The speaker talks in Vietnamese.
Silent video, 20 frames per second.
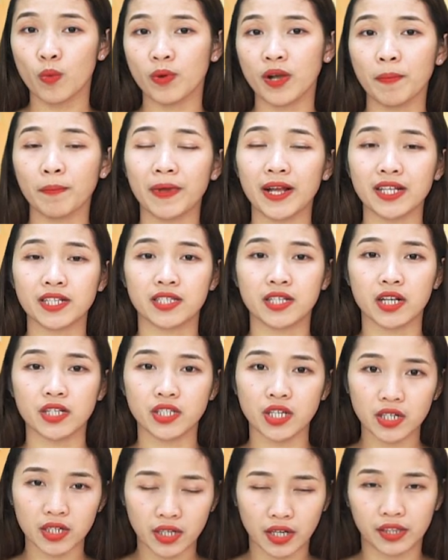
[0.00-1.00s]
cung cấp các dưỡng
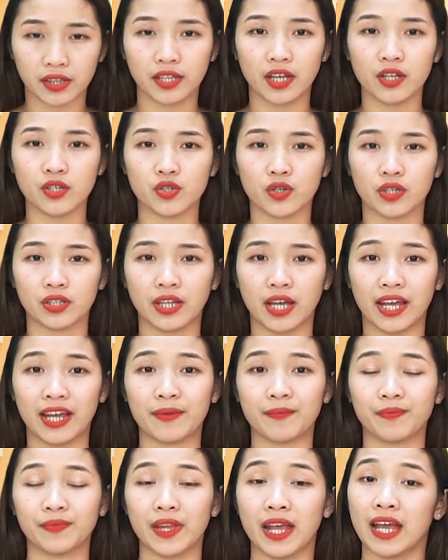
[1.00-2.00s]
chất cần thiết cho cơ
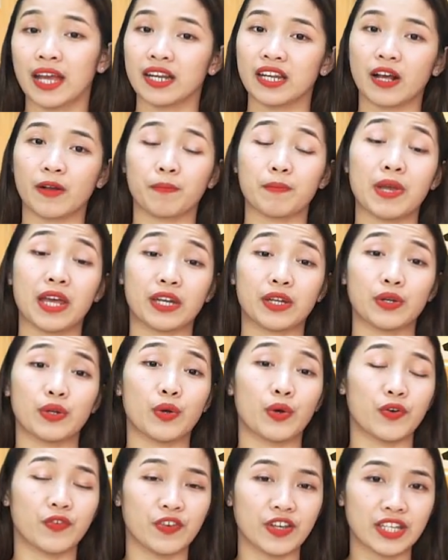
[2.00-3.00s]
thể. Đặc biệt
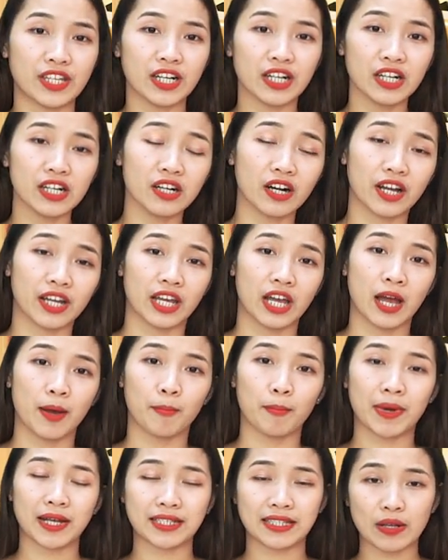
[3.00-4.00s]
đối với những người
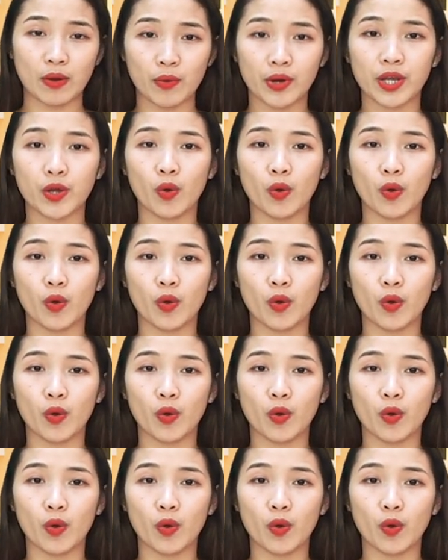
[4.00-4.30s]
mà sau